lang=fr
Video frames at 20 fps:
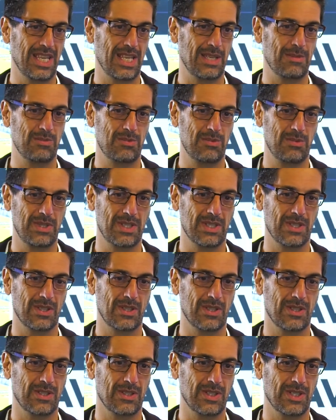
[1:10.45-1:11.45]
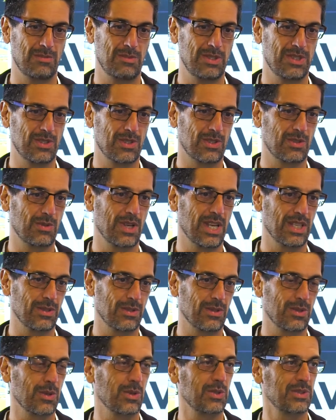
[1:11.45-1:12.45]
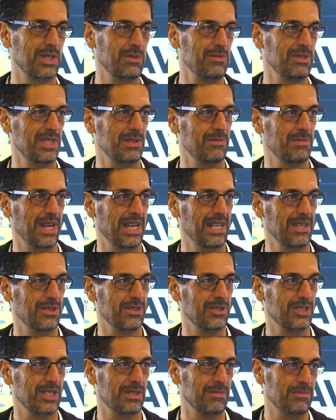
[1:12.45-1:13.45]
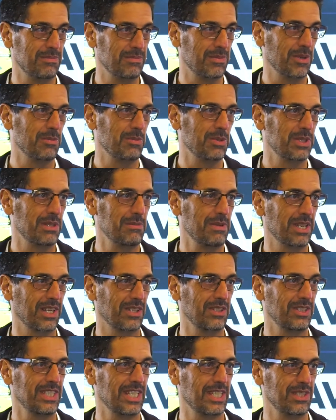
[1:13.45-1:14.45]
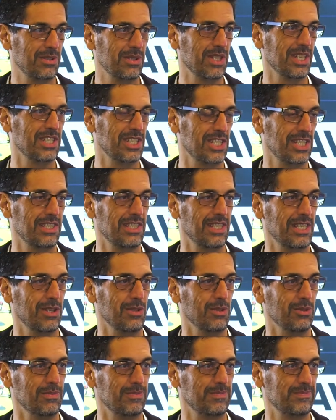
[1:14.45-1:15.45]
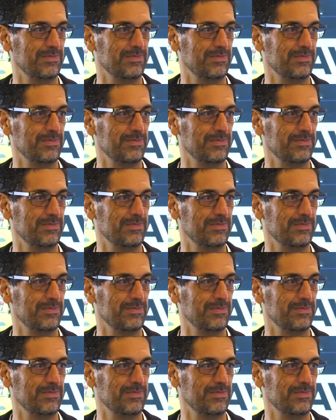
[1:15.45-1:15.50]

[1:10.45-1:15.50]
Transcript: Et puis, et puis ce soir, donc, au conseil municipal, j'ai proposé ma candidature et j'ai été élu.